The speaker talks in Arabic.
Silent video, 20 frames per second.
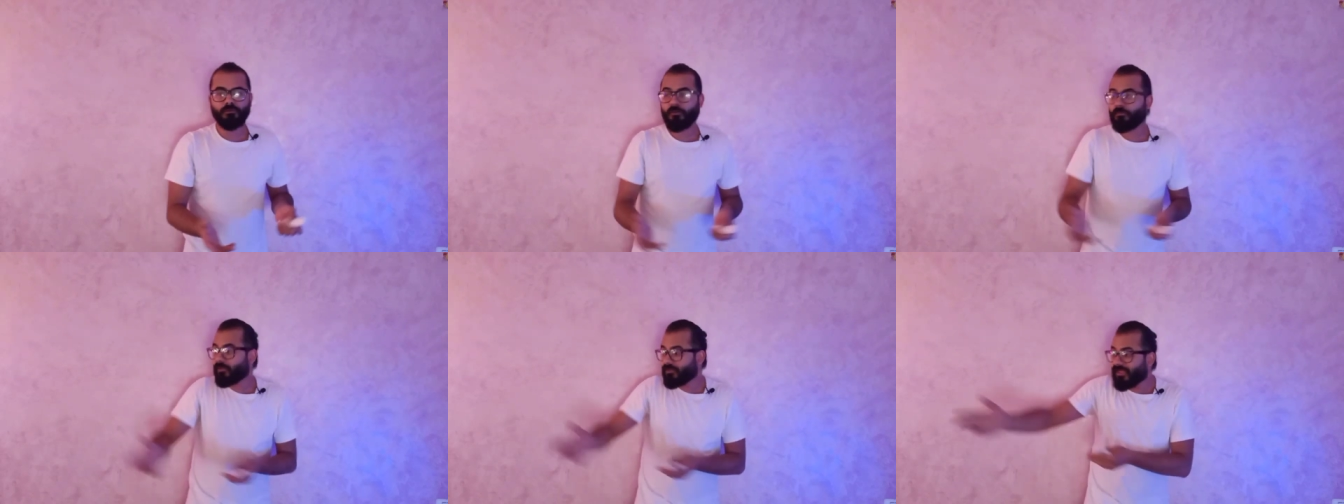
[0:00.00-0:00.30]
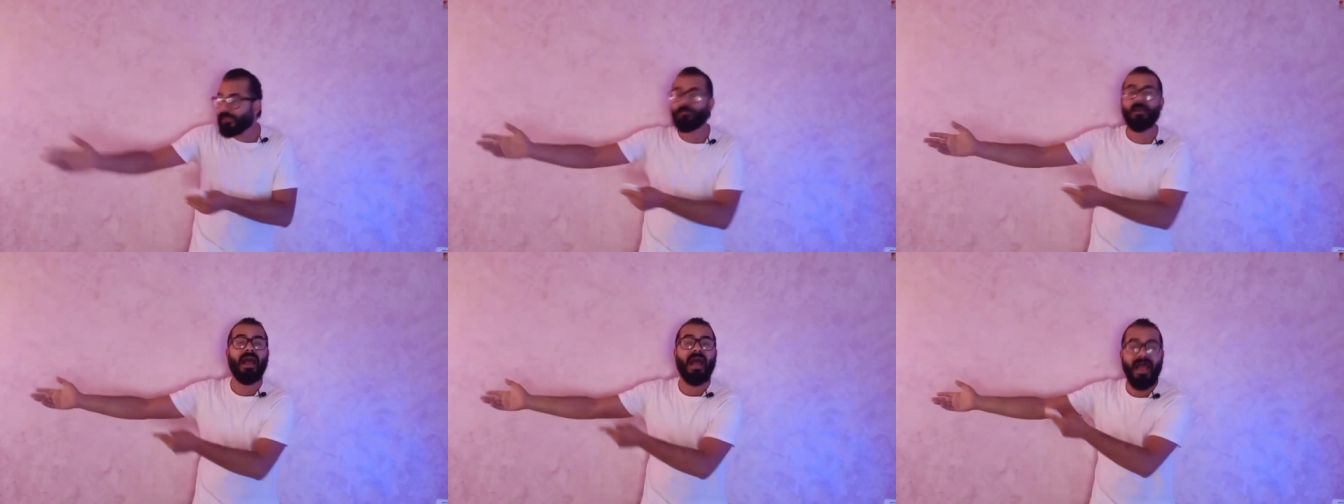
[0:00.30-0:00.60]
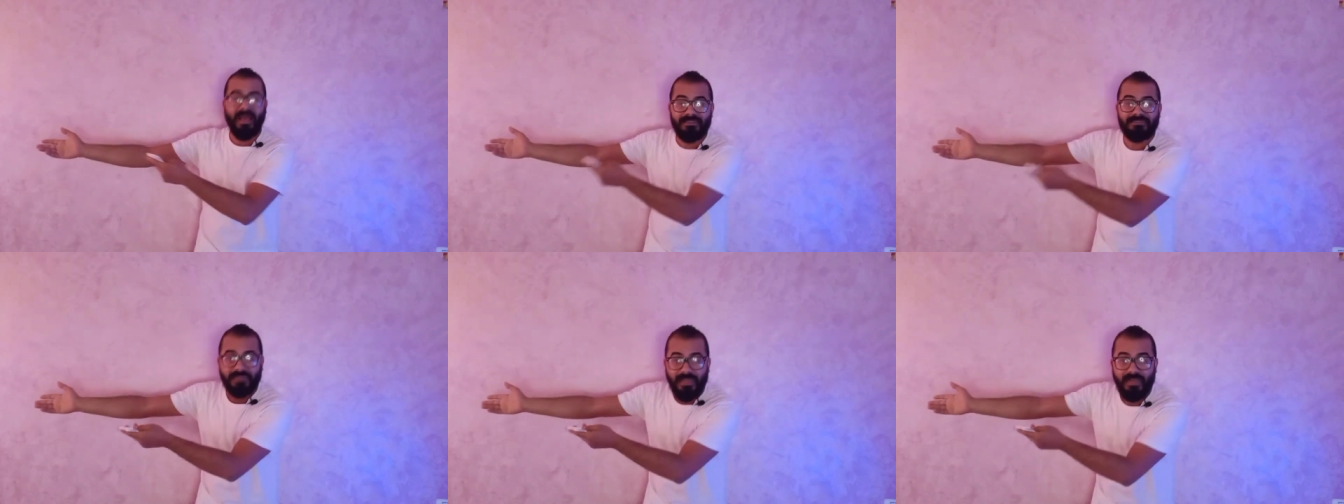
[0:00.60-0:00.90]
طب انت
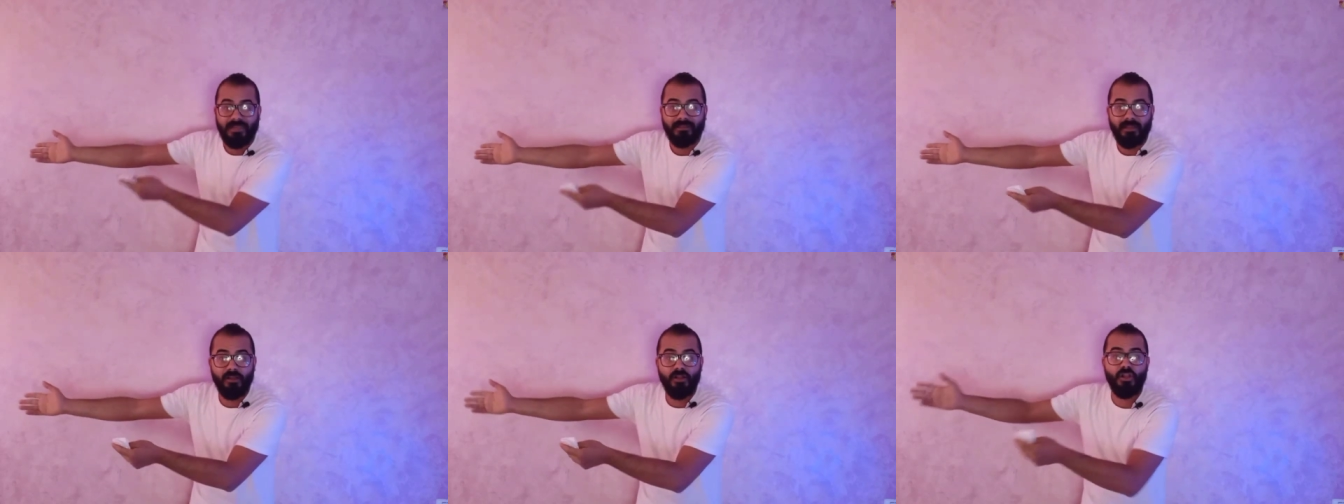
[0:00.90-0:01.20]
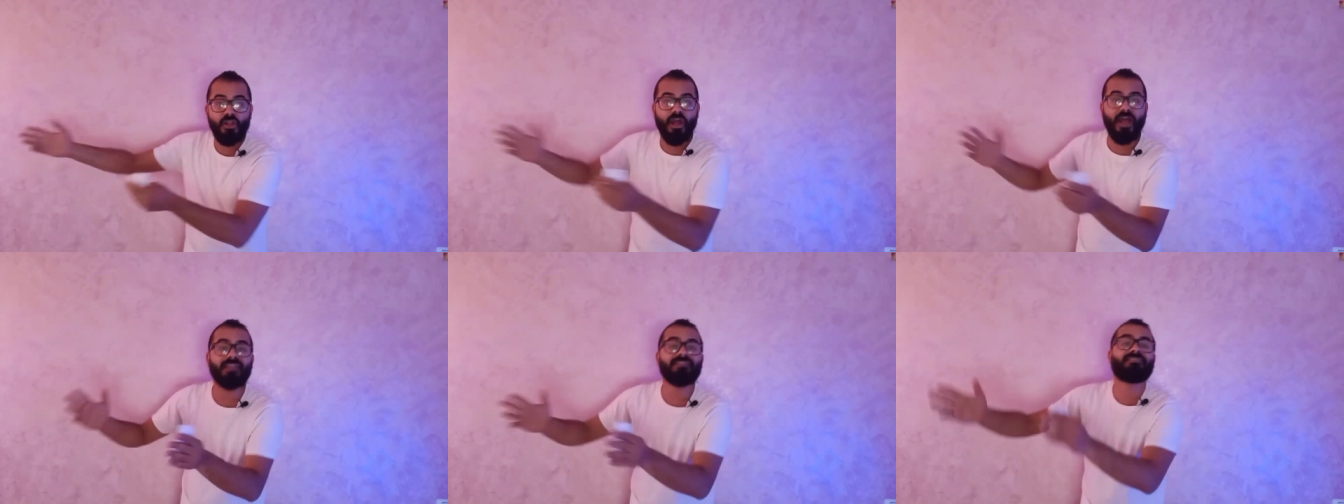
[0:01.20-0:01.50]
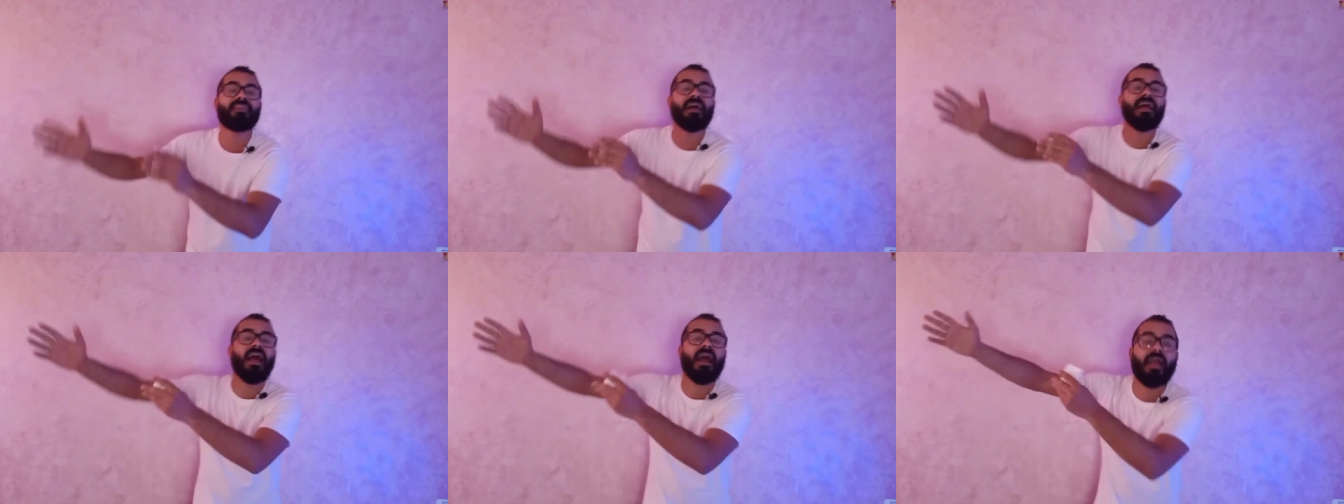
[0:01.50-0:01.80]
بقى عندك
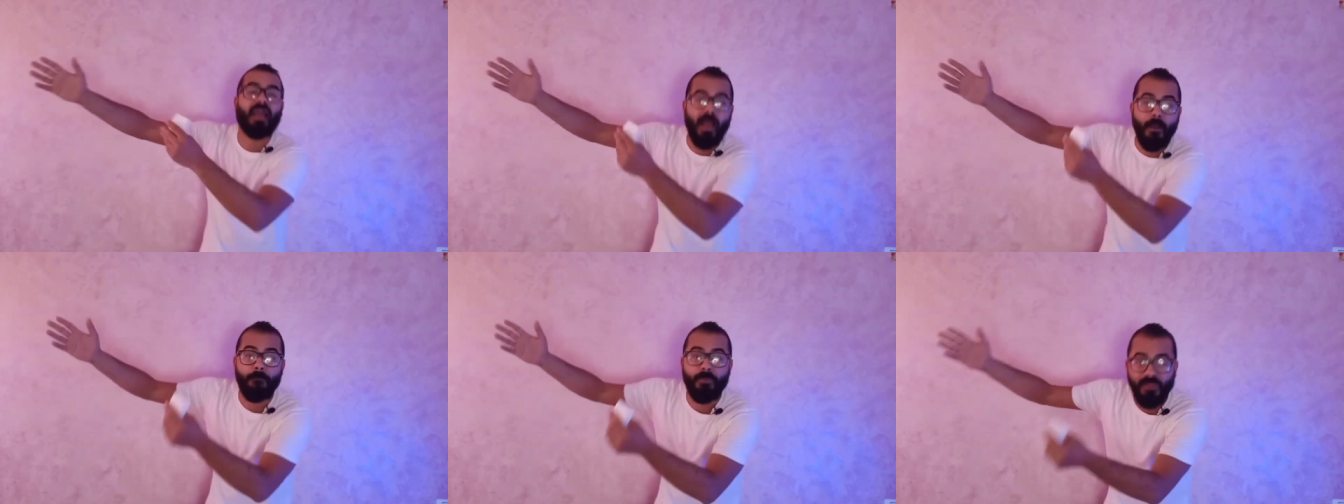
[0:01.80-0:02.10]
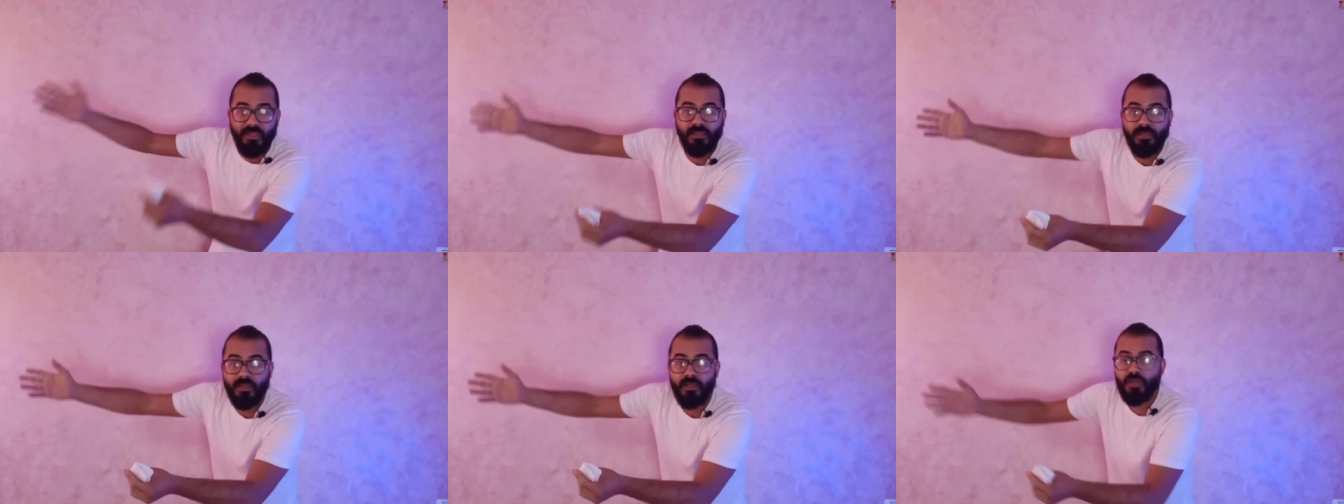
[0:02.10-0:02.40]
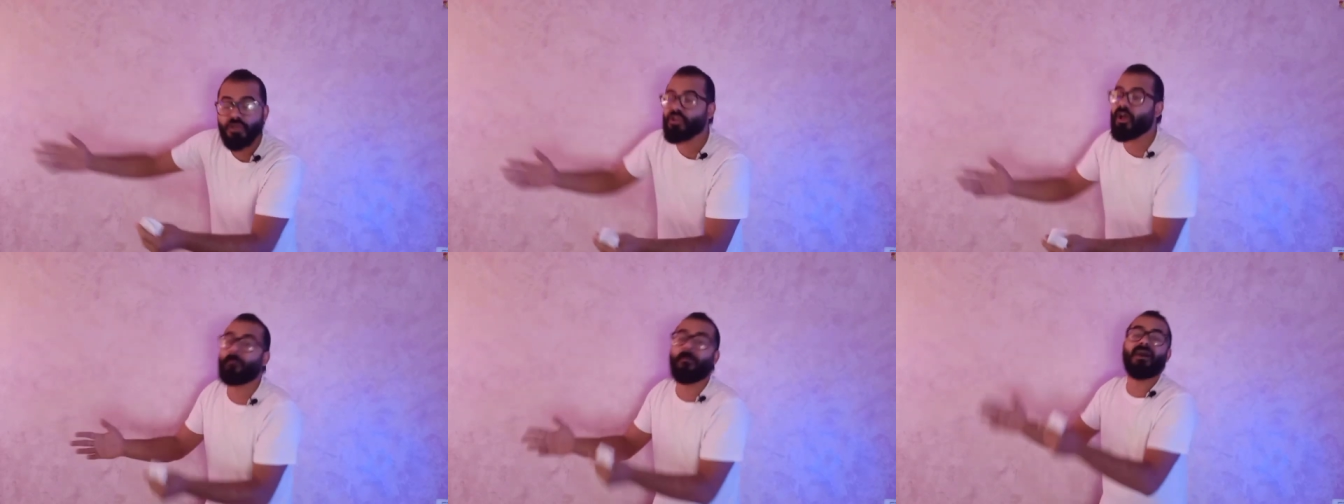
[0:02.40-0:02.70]
انت يا غبي
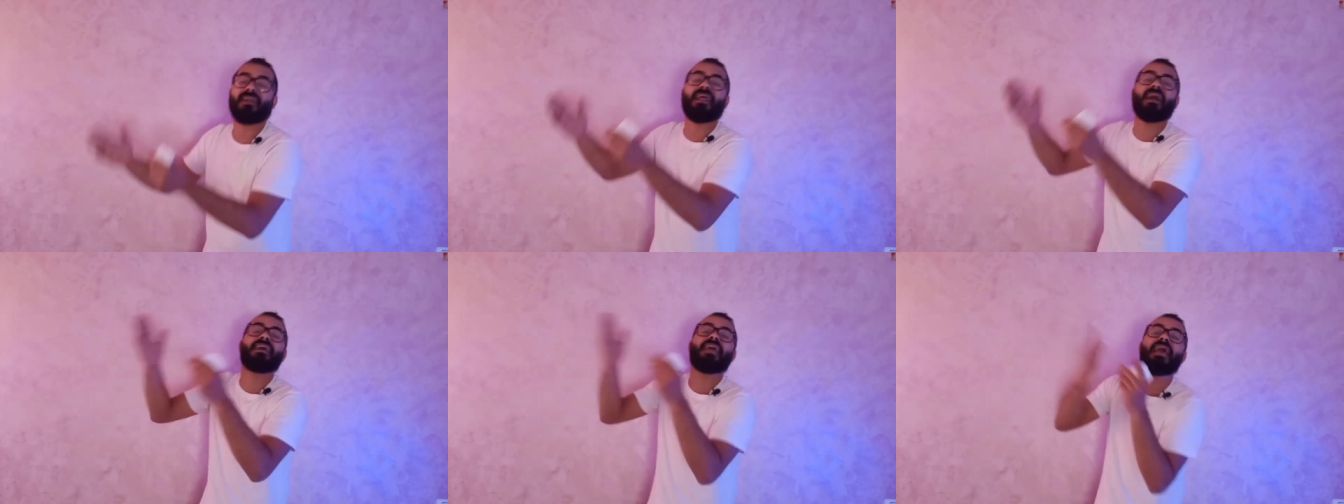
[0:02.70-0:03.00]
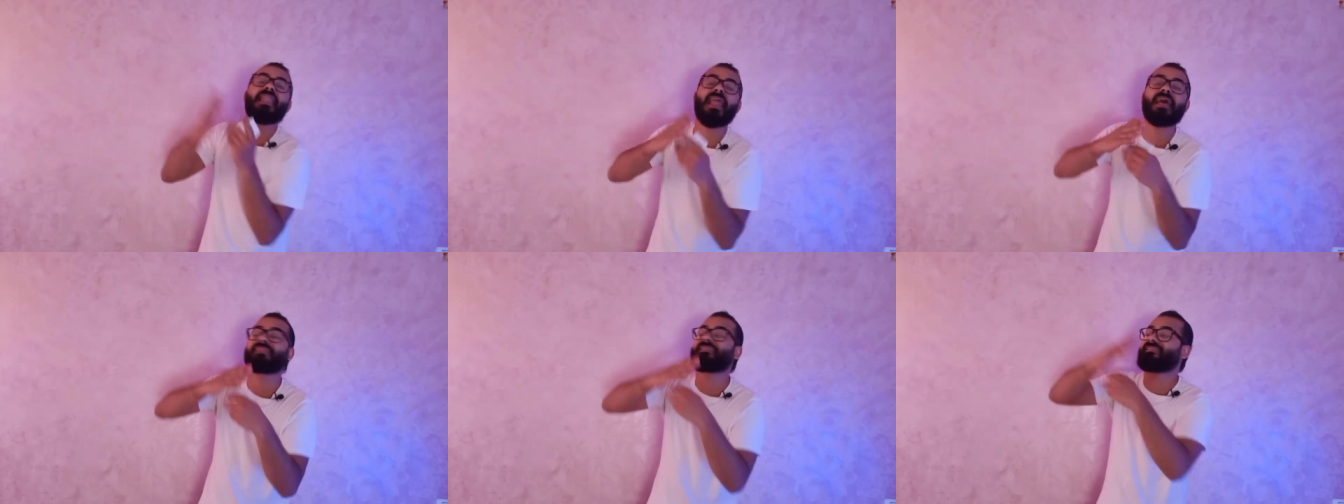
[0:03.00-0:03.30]
يا مره يا